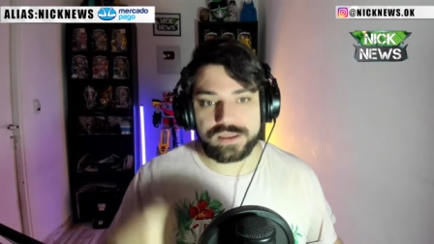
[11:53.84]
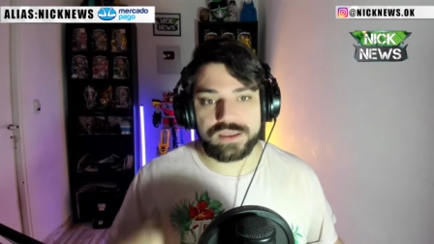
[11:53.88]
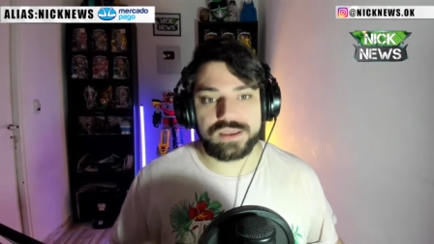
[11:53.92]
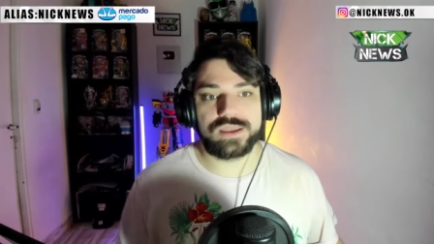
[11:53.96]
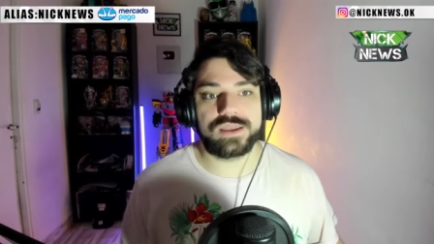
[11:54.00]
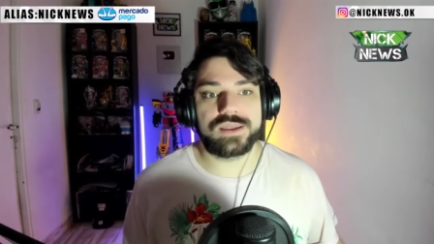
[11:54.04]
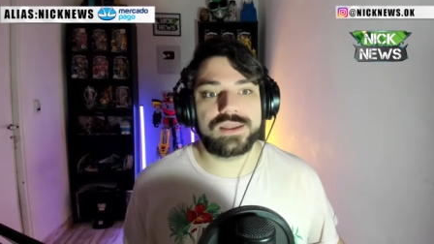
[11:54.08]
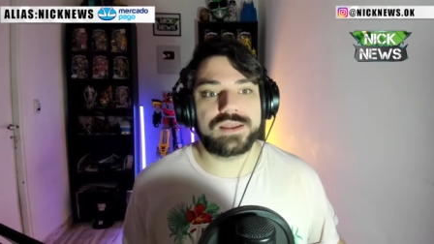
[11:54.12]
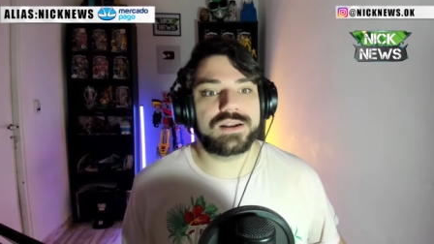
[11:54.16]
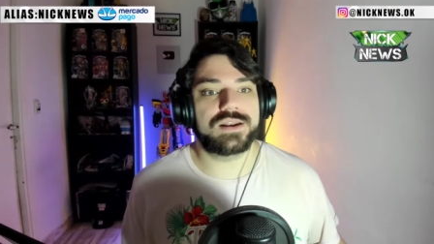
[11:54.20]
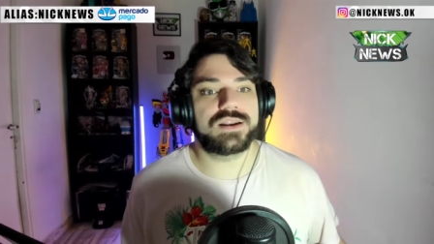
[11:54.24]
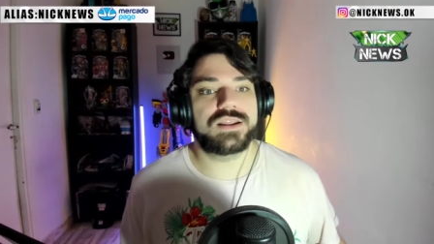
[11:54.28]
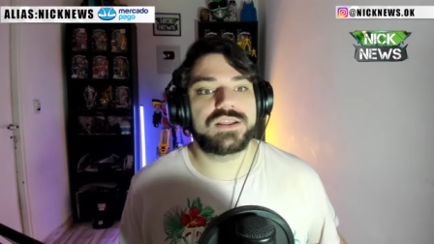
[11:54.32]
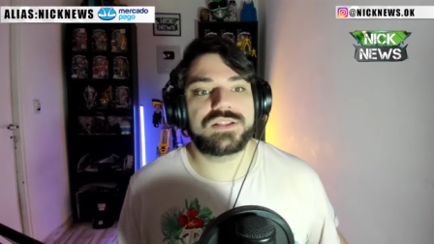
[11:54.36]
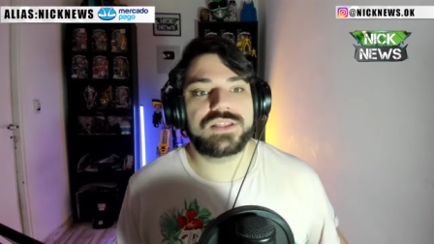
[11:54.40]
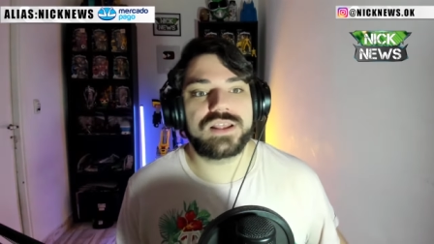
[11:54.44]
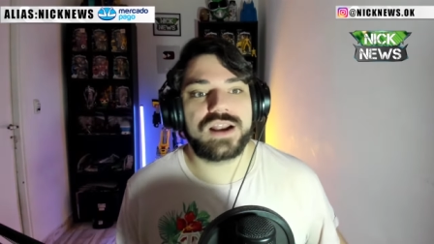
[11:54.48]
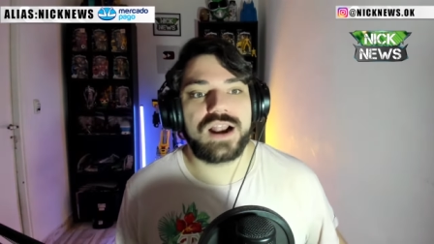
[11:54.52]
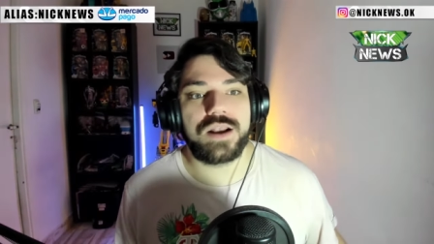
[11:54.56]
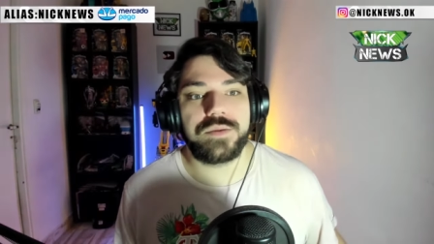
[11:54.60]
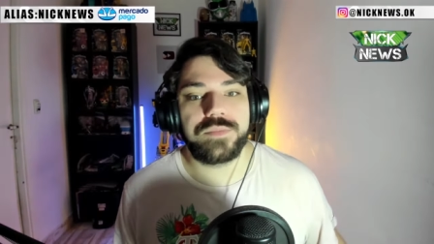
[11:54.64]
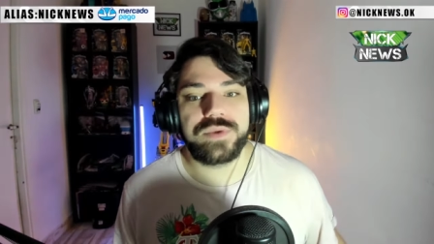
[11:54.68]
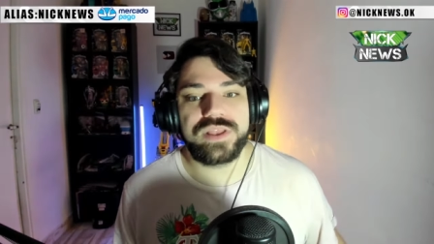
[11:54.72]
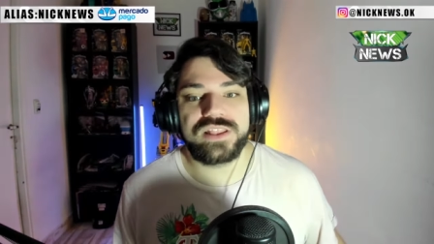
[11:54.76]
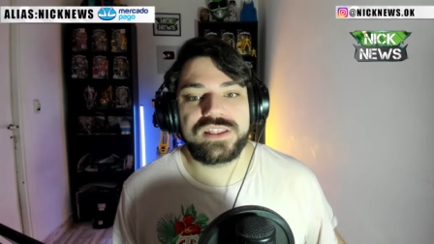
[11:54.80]
eh,
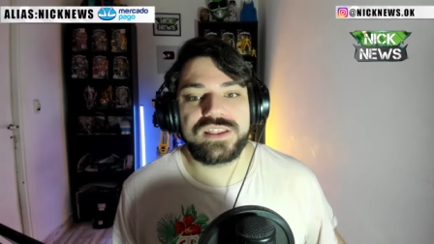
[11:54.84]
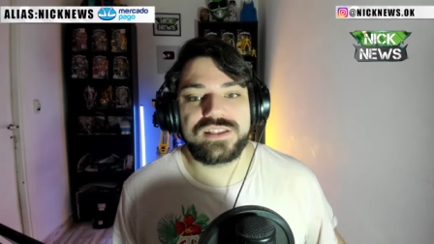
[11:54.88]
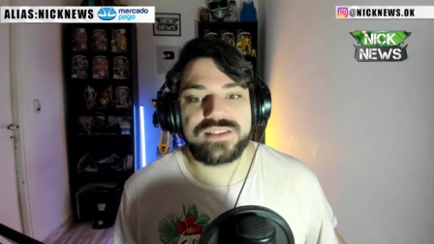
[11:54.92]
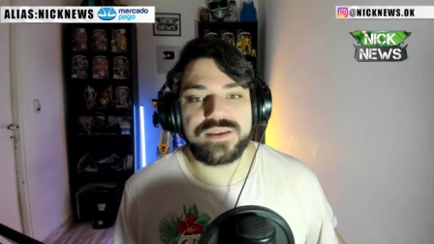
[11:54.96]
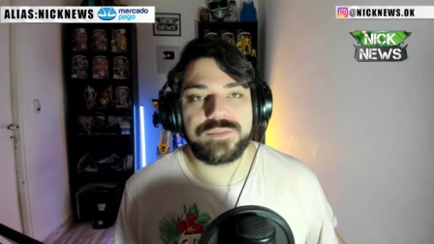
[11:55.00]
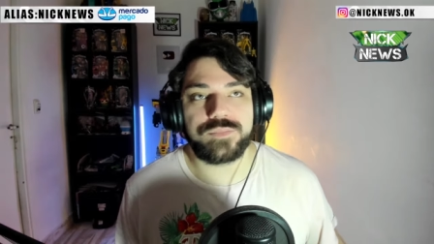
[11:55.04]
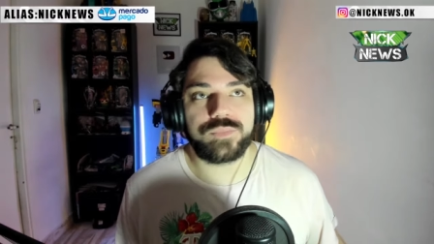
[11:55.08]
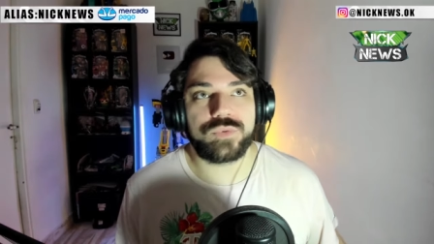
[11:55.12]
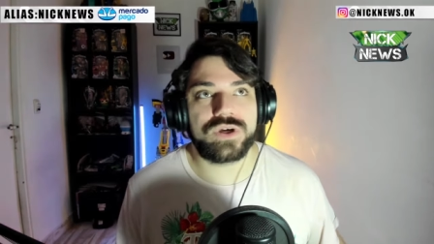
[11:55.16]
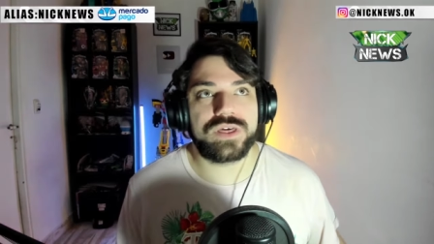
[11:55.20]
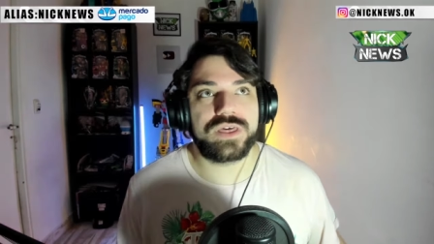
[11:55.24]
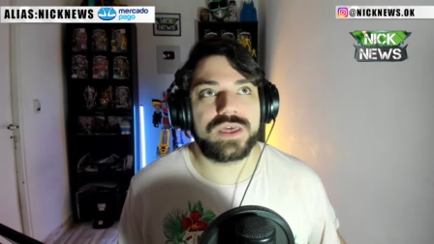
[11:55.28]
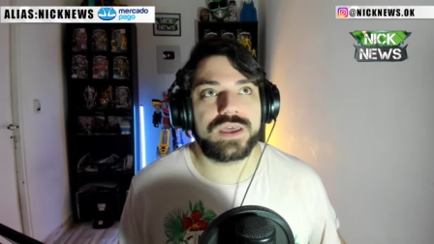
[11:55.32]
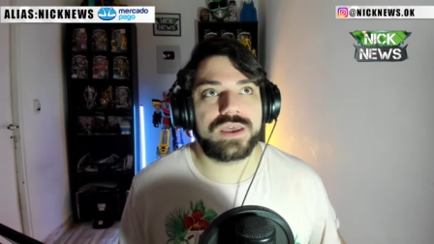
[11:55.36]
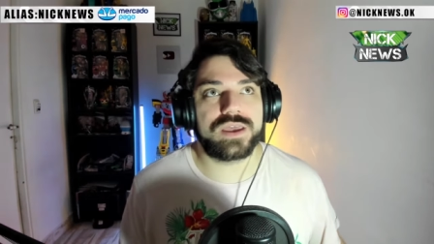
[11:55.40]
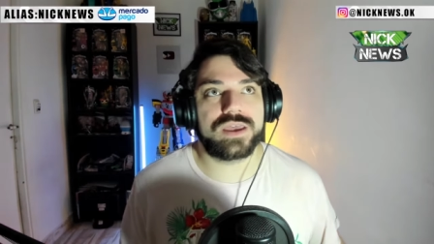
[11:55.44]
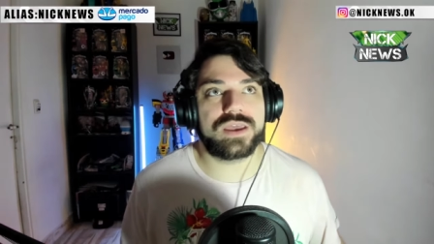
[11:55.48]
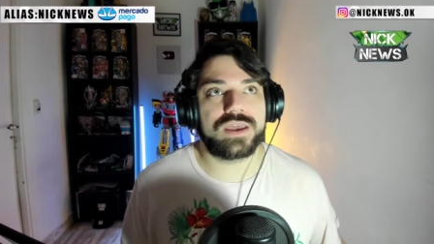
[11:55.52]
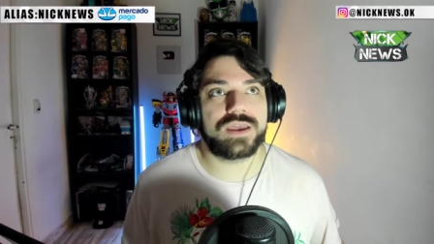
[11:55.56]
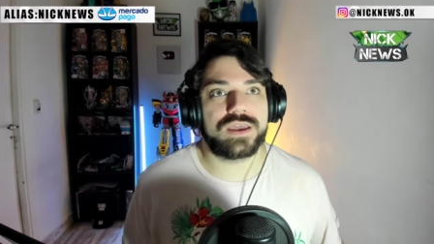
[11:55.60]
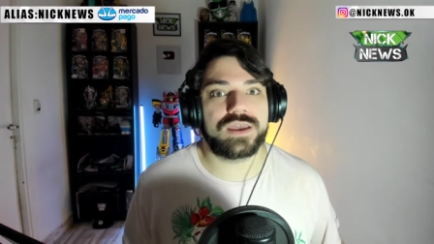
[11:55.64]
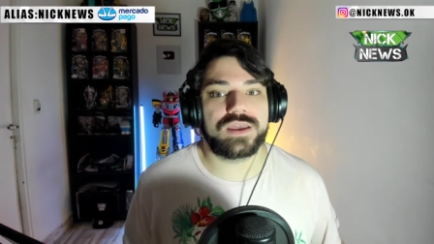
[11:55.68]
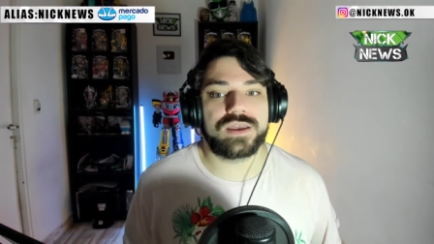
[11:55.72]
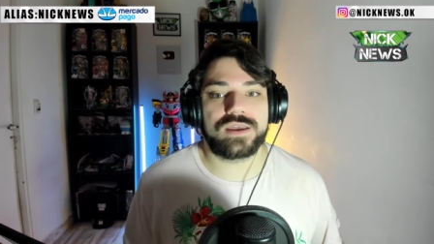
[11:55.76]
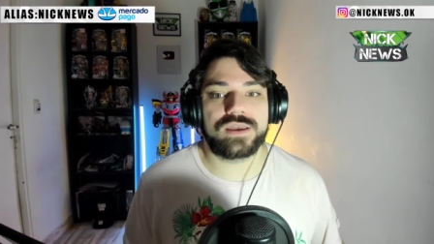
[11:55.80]
literalmente te
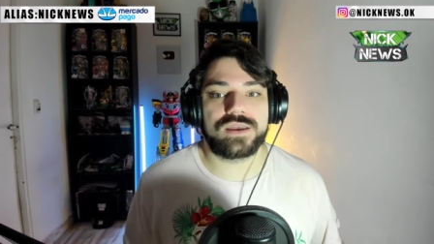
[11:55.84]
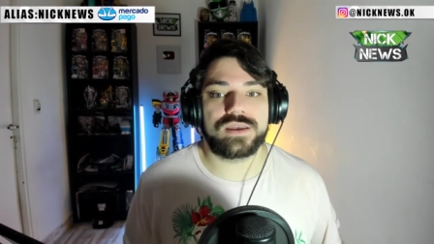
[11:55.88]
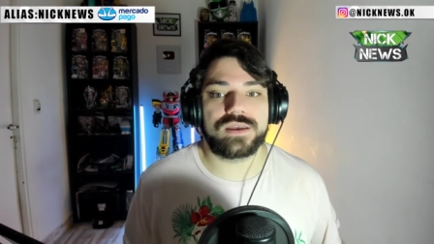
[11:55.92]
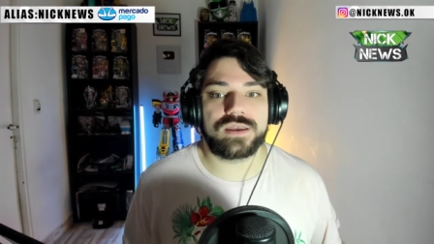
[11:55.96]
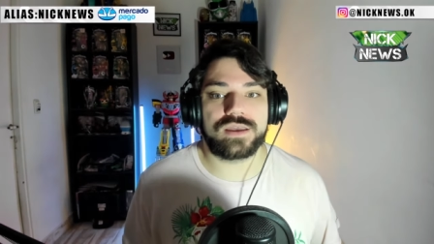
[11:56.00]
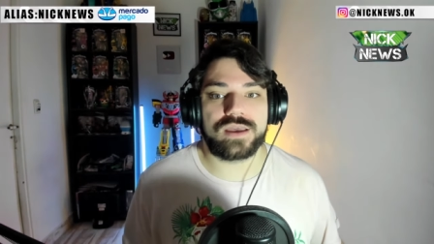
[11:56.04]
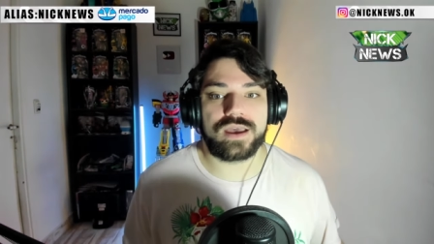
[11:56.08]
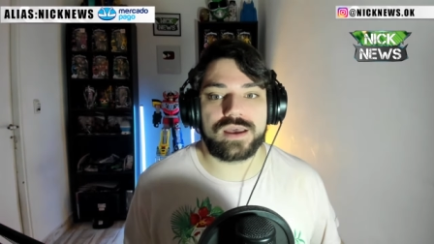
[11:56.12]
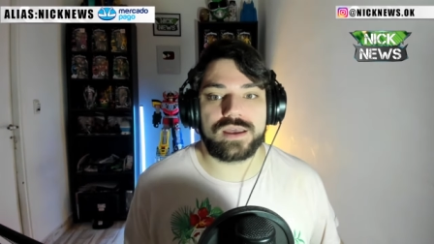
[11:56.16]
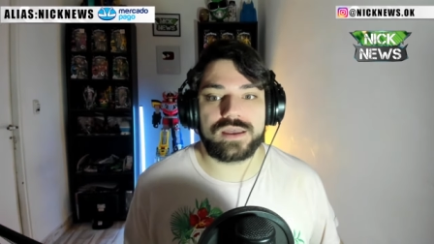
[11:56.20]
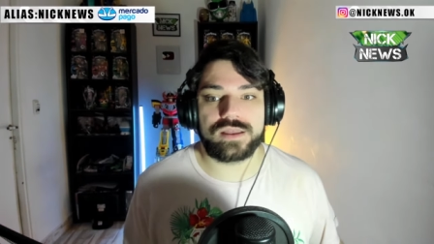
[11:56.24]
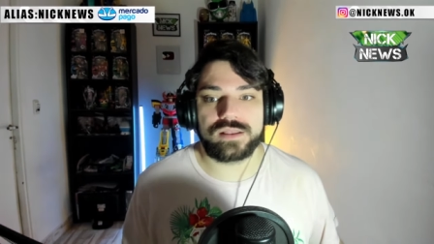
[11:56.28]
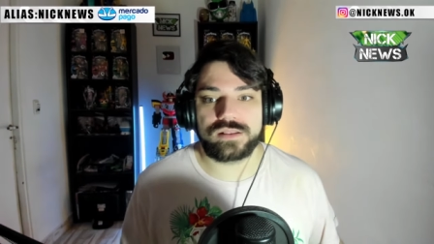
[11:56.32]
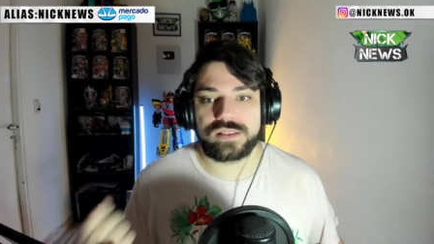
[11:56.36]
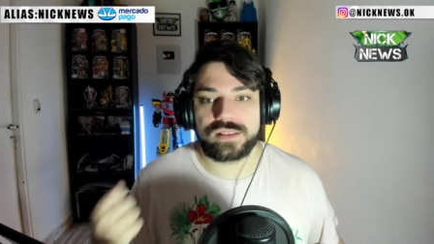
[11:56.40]
puede, eh,